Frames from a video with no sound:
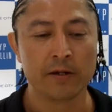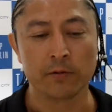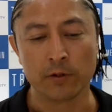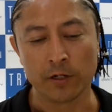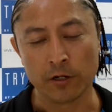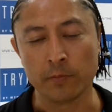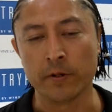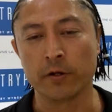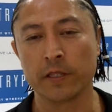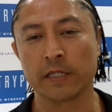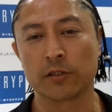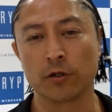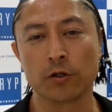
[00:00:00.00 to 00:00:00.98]
Bueno, lo
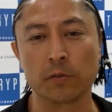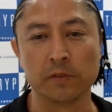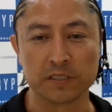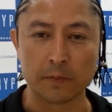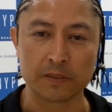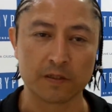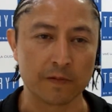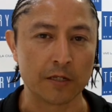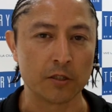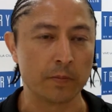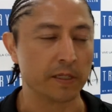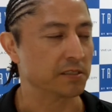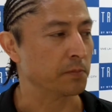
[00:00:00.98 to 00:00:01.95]
mejor de todo, como estamos
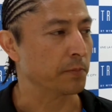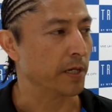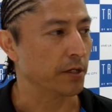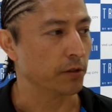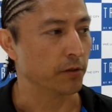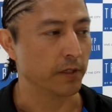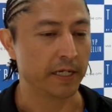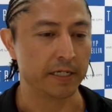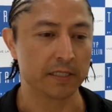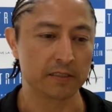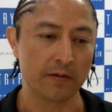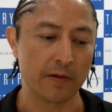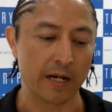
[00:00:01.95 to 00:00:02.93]
hablando más temprano, en
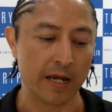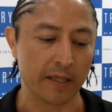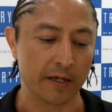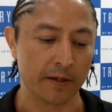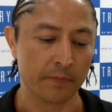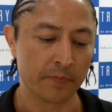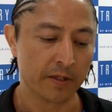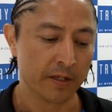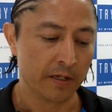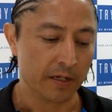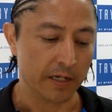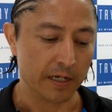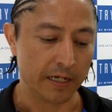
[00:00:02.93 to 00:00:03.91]
esta velada
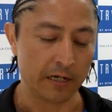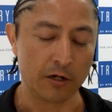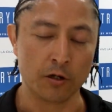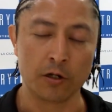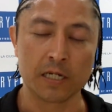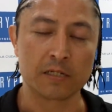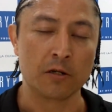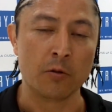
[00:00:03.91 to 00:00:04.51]
eh, lo,